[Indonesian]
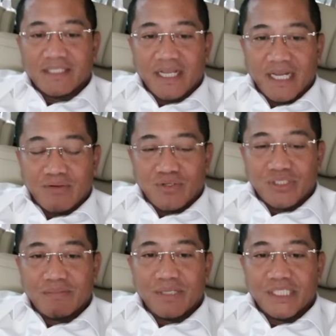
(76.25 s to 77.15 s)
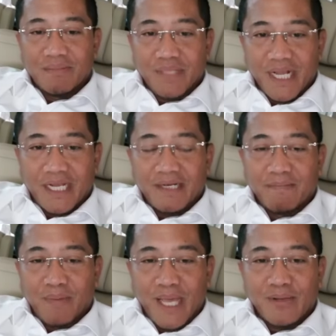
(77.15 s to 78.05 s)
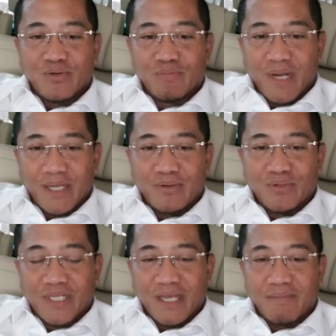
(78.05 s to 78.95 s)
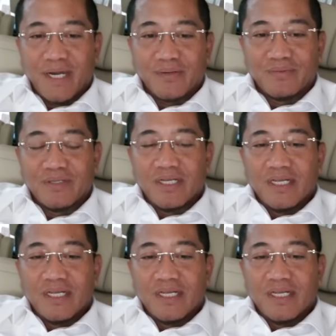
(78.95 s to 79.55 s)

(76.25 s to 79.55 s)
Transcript: sekaligus menciptakan pelaku-pelaku usaha baru.